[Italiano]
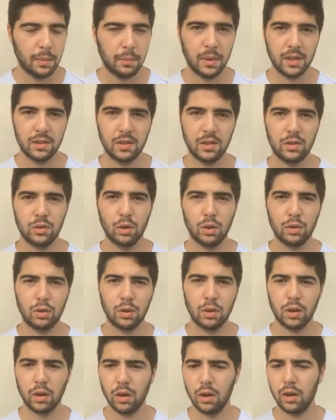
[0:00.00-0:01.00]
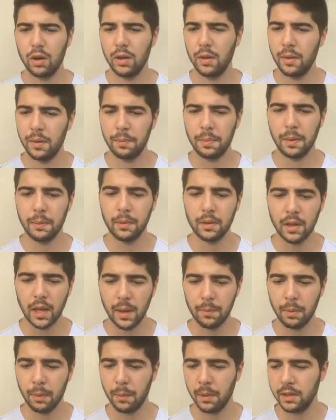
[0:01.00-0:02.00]
messi sotto nel primo
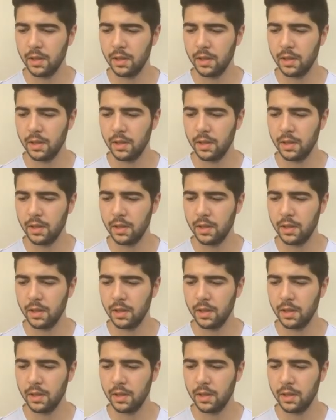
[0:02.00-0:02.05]
tempo,